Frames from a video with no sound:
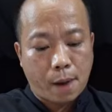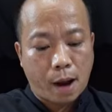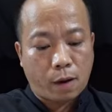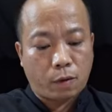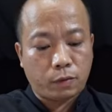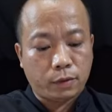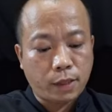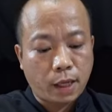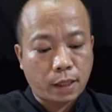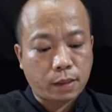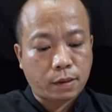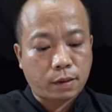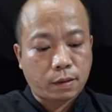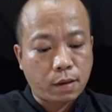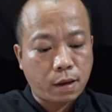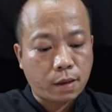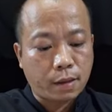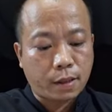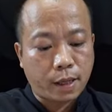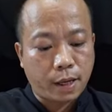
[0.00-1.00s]
bảo nhất
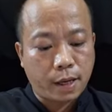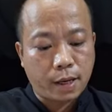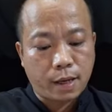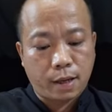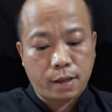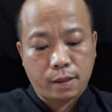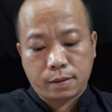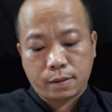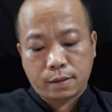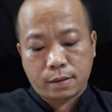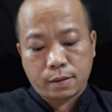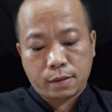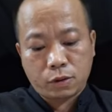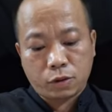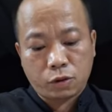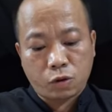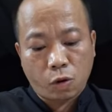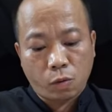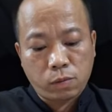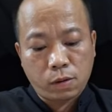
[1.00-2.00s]
thước kia,
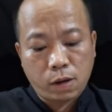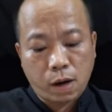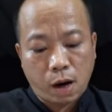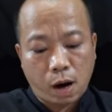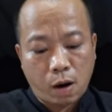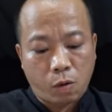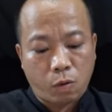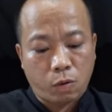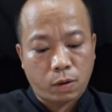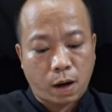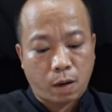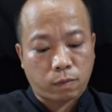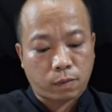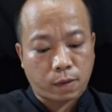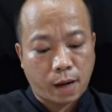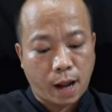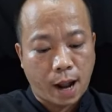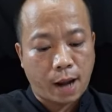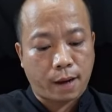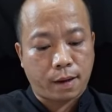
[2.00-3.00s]
trung âu
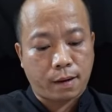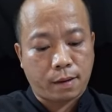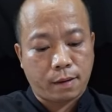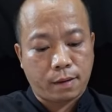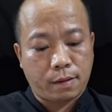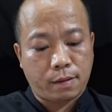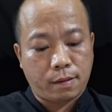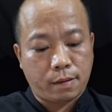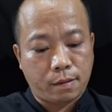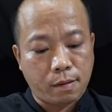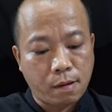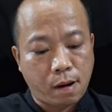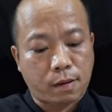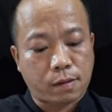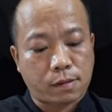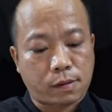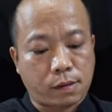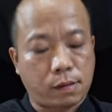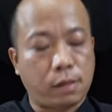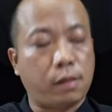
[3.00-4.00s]
lòng đại được
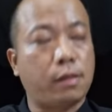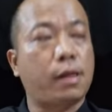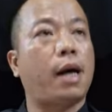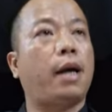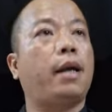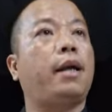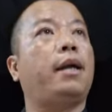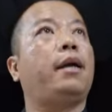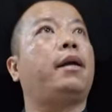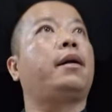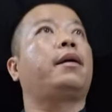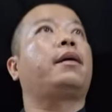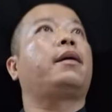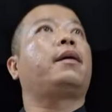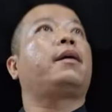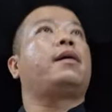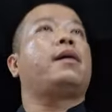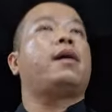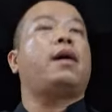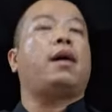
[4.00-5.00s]
sự đây.
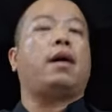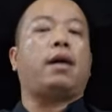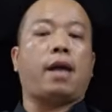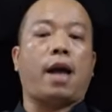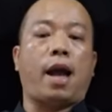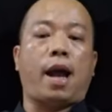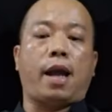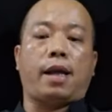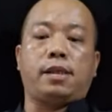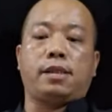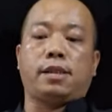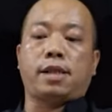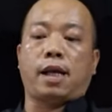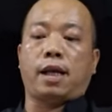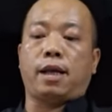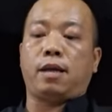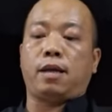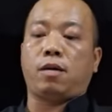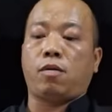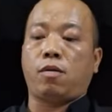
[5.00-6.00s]
Ngài
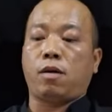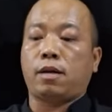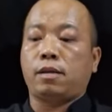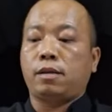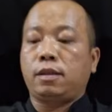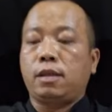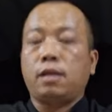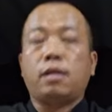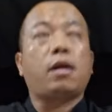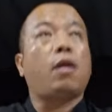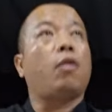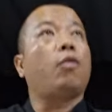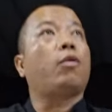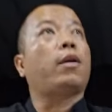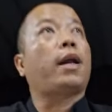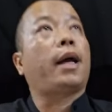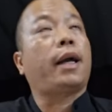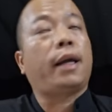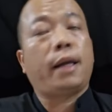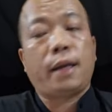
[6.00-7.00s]
dạy con những câu
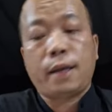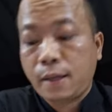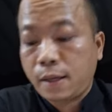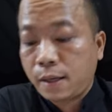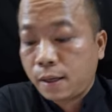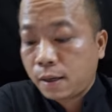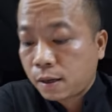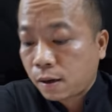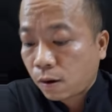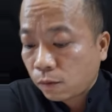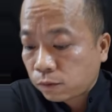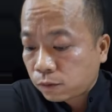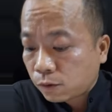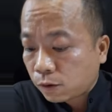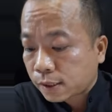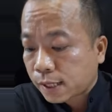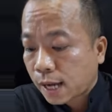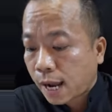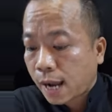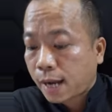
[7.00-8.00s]
này không
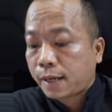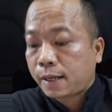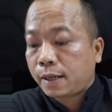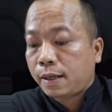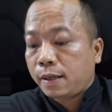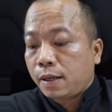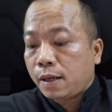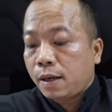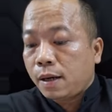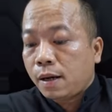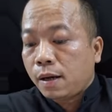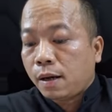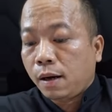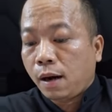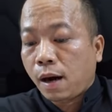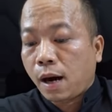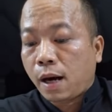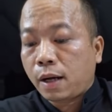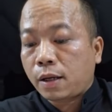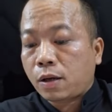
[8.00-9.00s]
có sai.
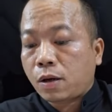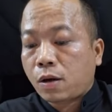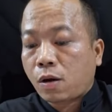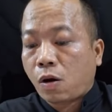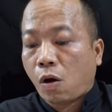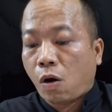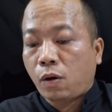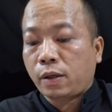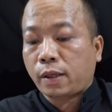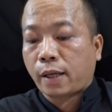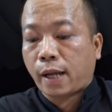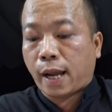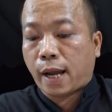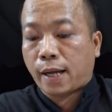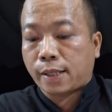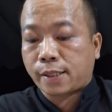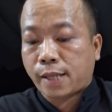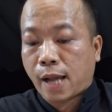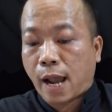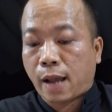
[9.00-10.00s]
Người khôn
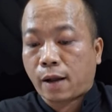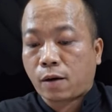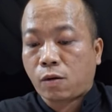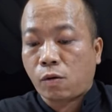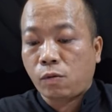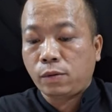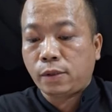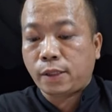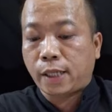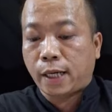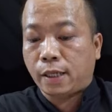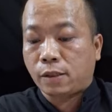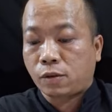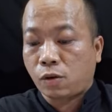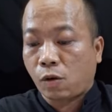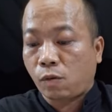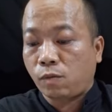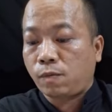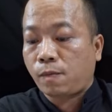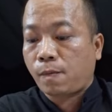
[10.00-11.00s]
kẻ dại cũng chỉ
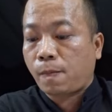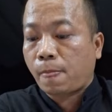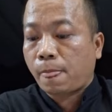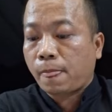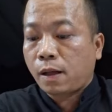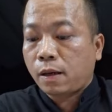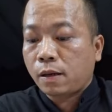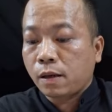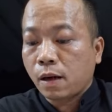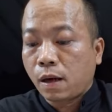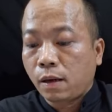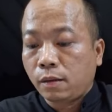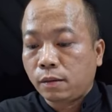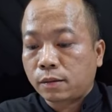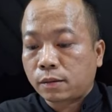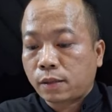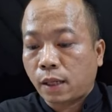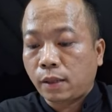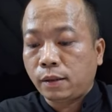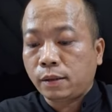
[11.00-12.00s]
dụng,
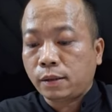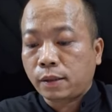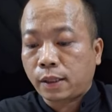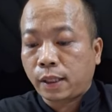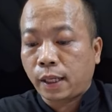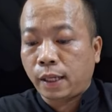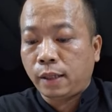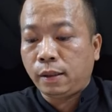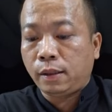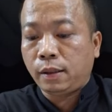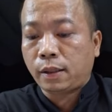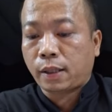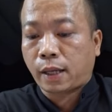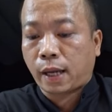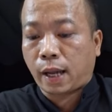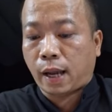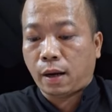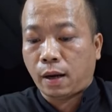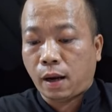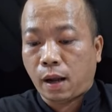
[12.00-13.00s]
đừng thân tin
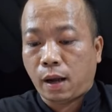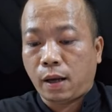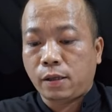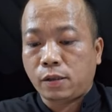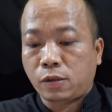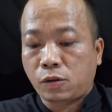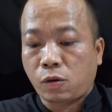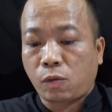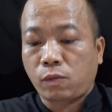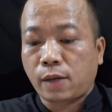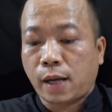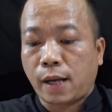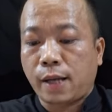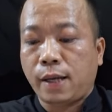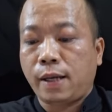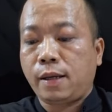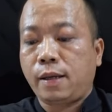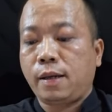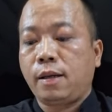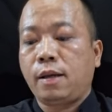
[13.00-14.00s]
kẻ lợi dụng
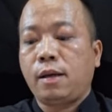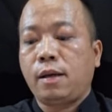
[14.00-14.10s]
đây.